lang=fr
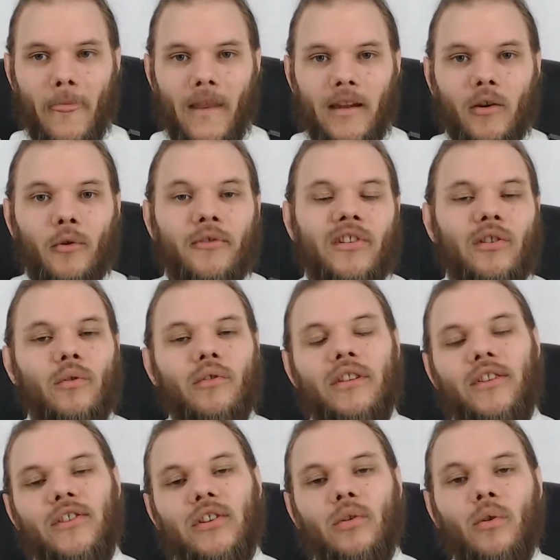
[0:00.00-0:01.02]
Et aussi le
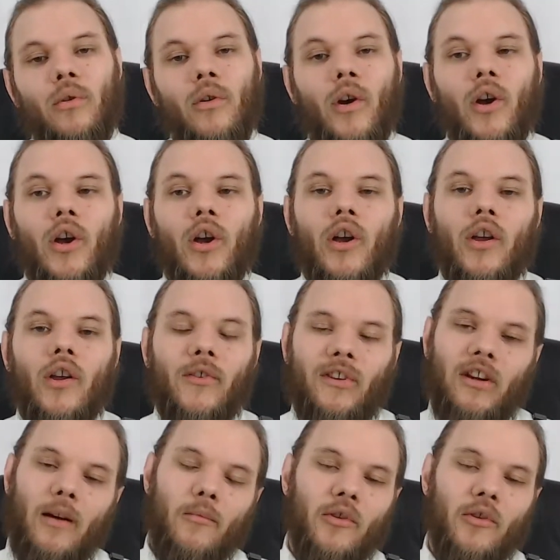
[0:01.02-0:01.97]
casino, c'est quand